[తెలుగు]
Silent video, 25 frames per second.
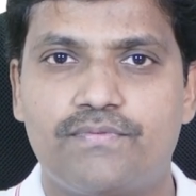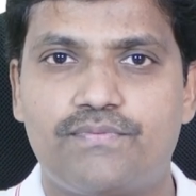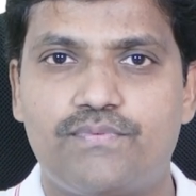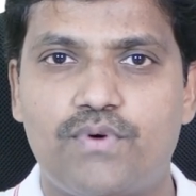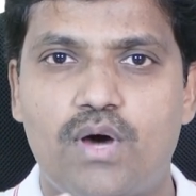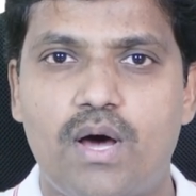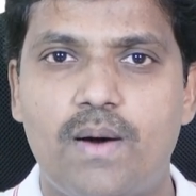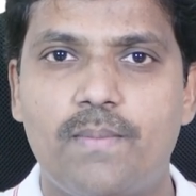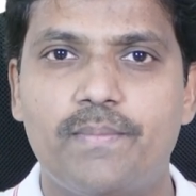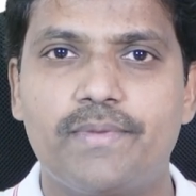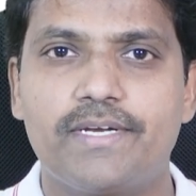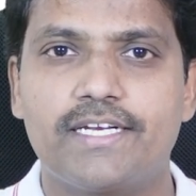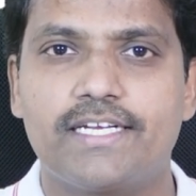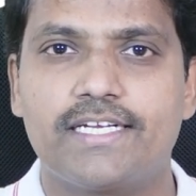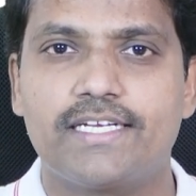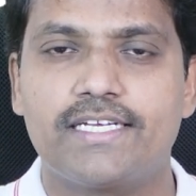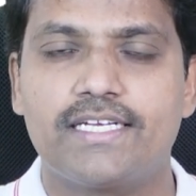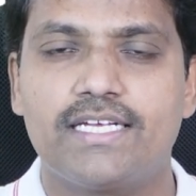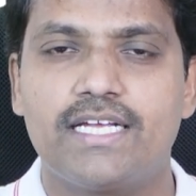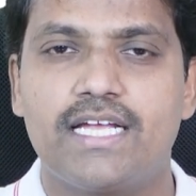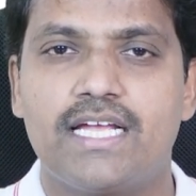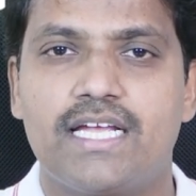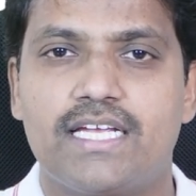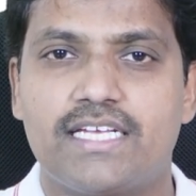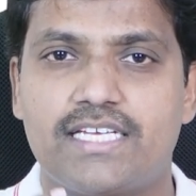ఫామ్ని
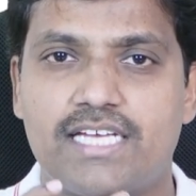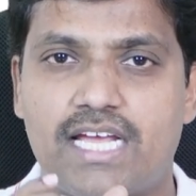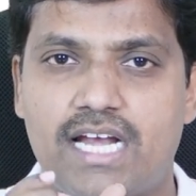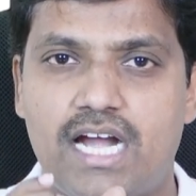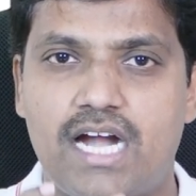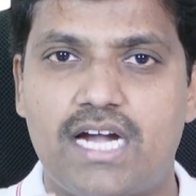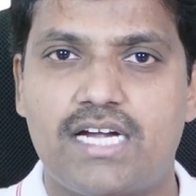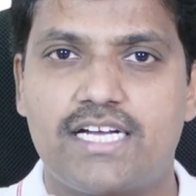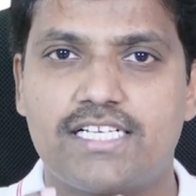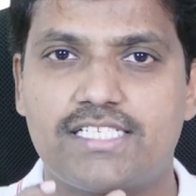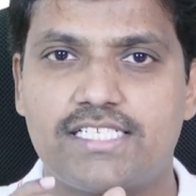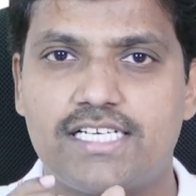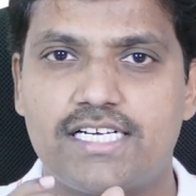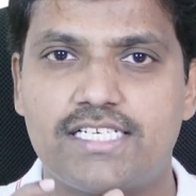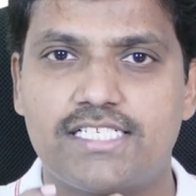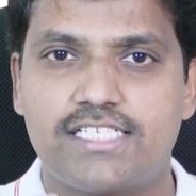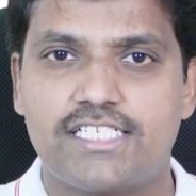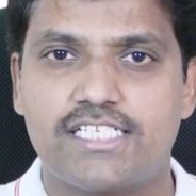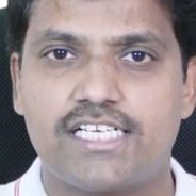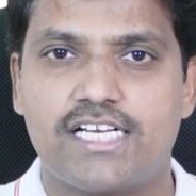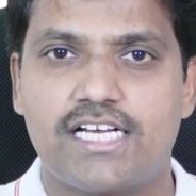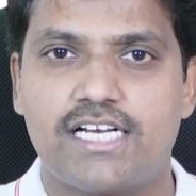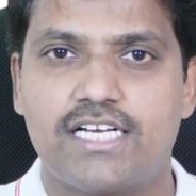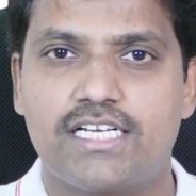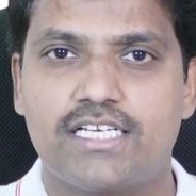ఎలా డిజైన్
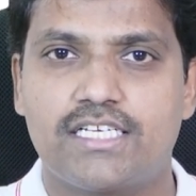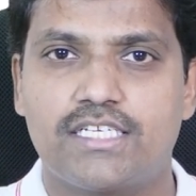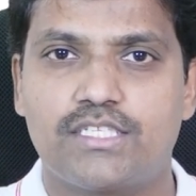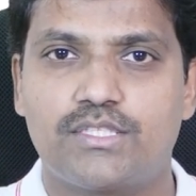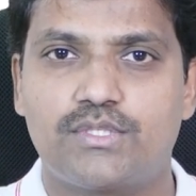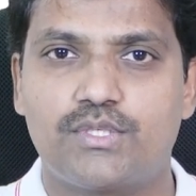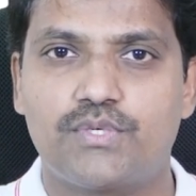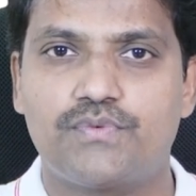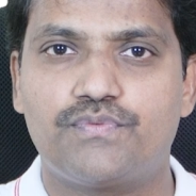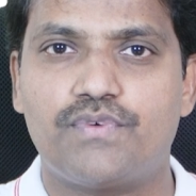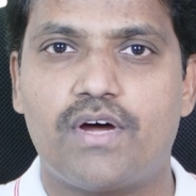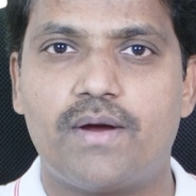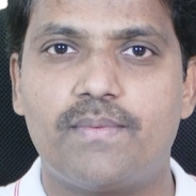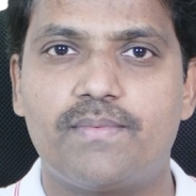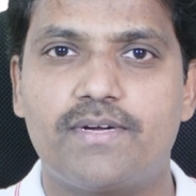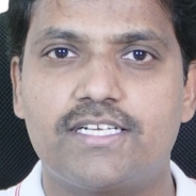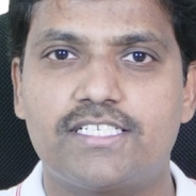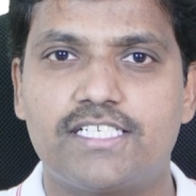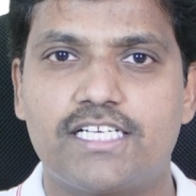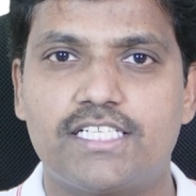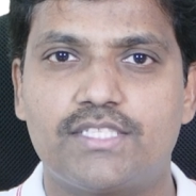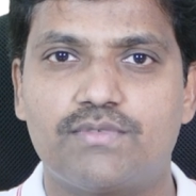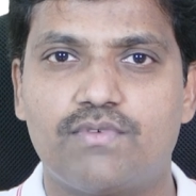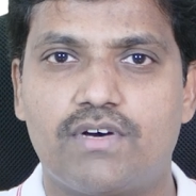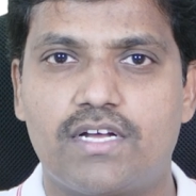చేయాలి త్రూ ఫామ్
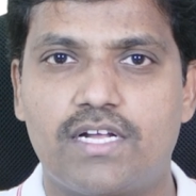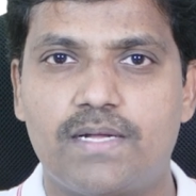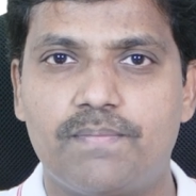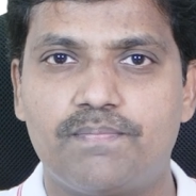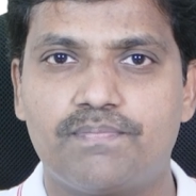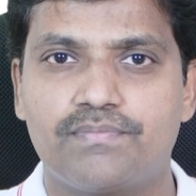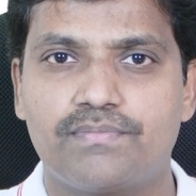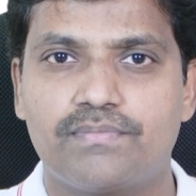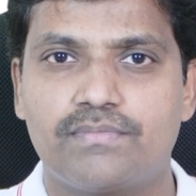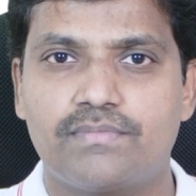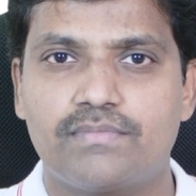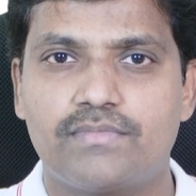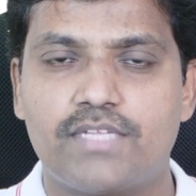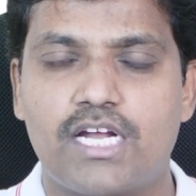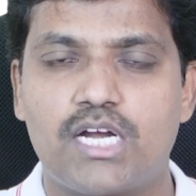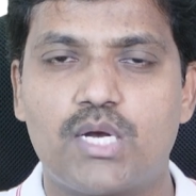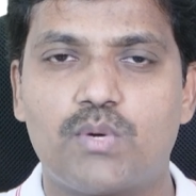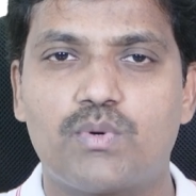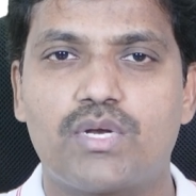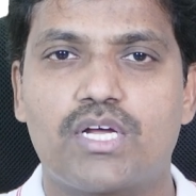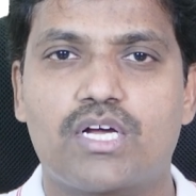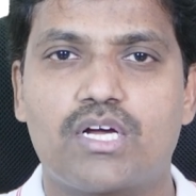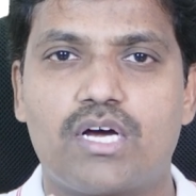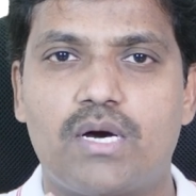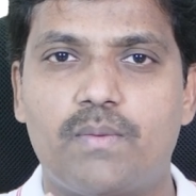డిజైన్ ద్వారా దాంట్లో
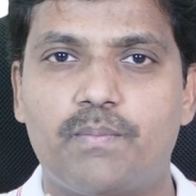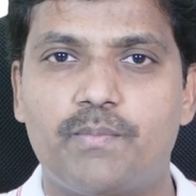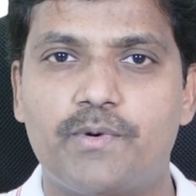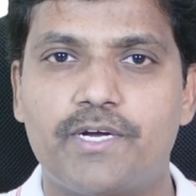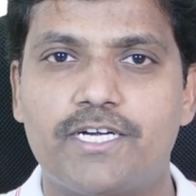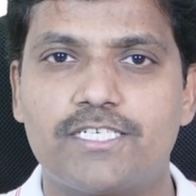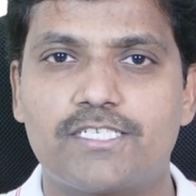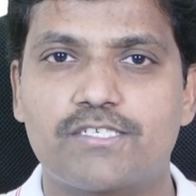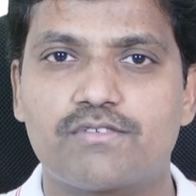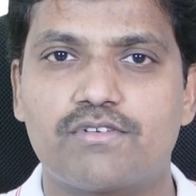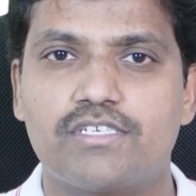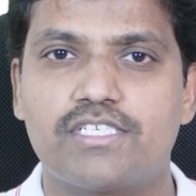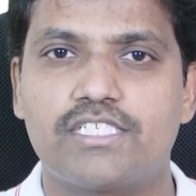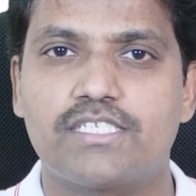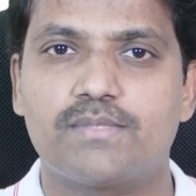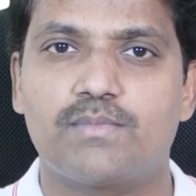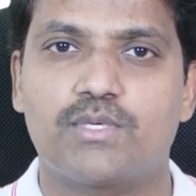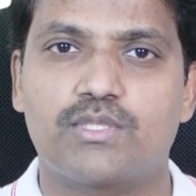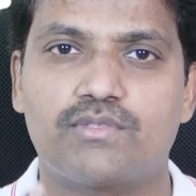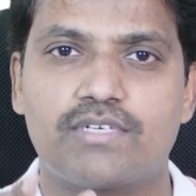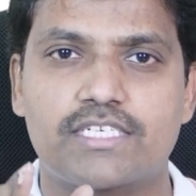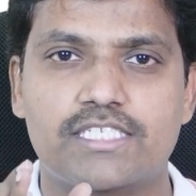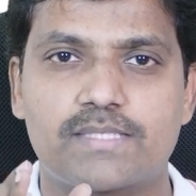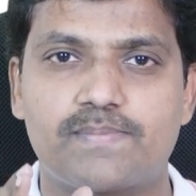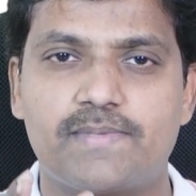ఉన్న కాంపోనెంట్స్ గురించి
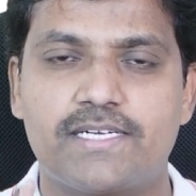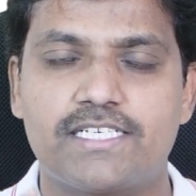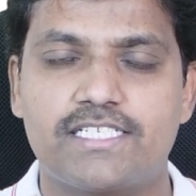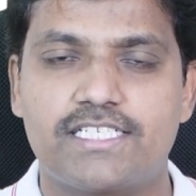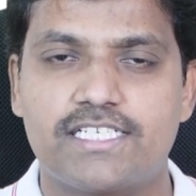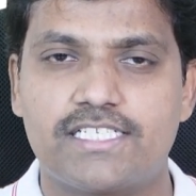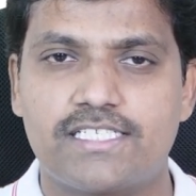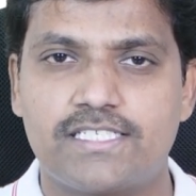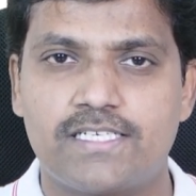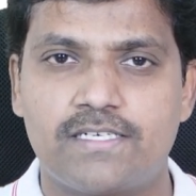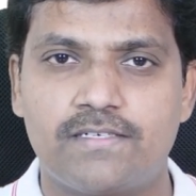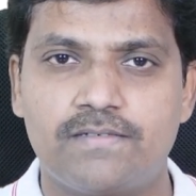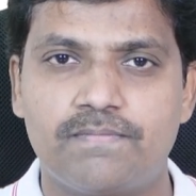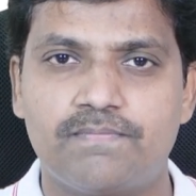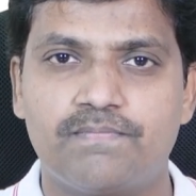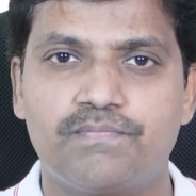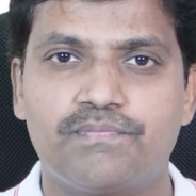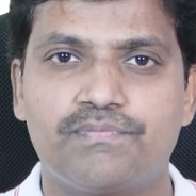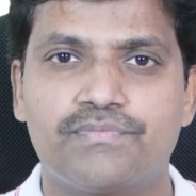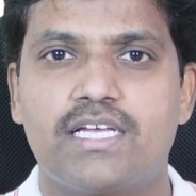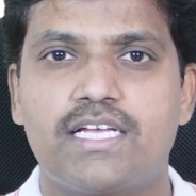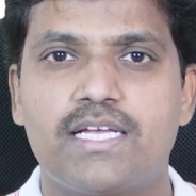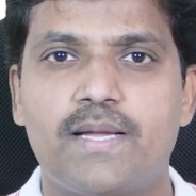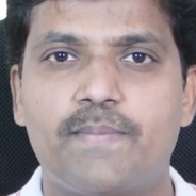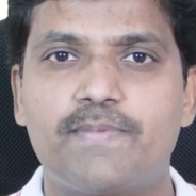మొత్తం ఎక్స్ప్లెయిన్ చేశాను
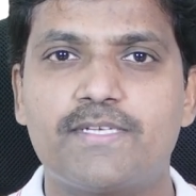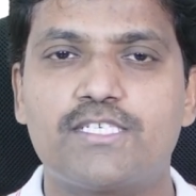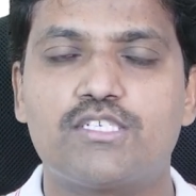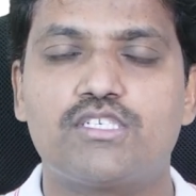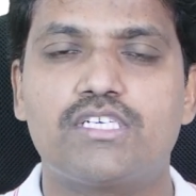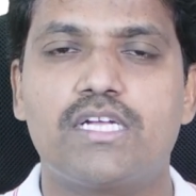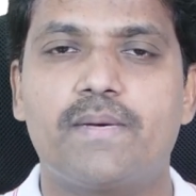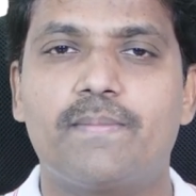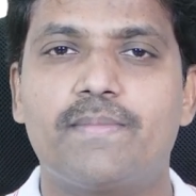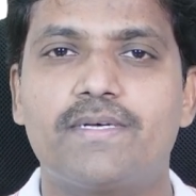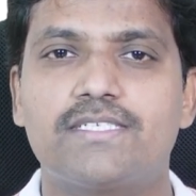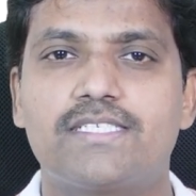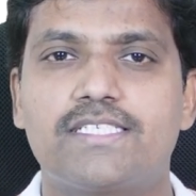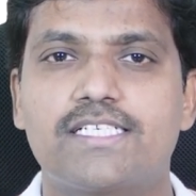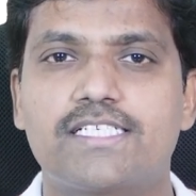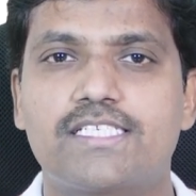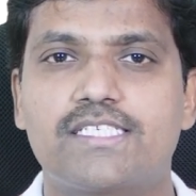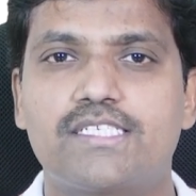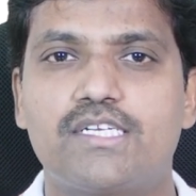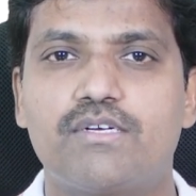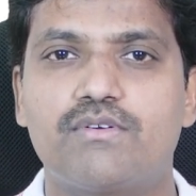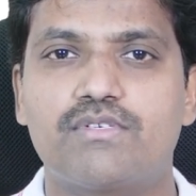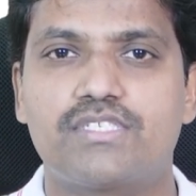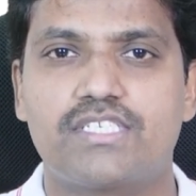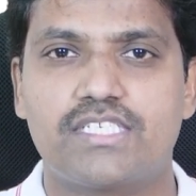ఎపిసోడ్ నెంబర్
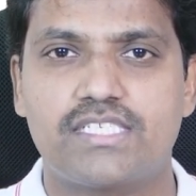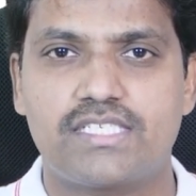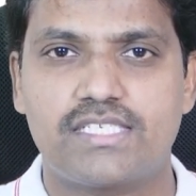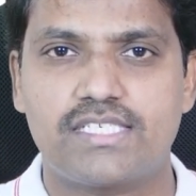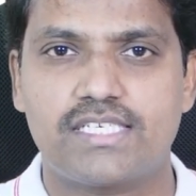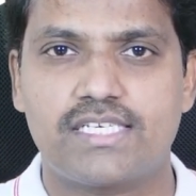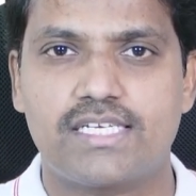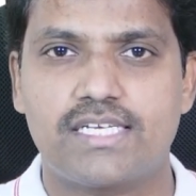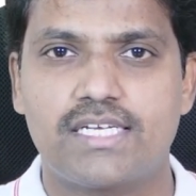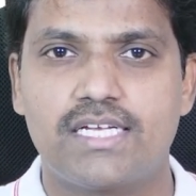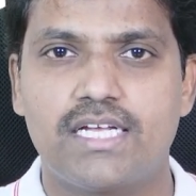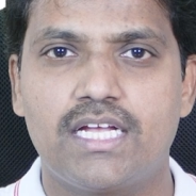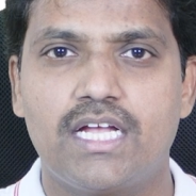సిక్స్లో వచ్చేసి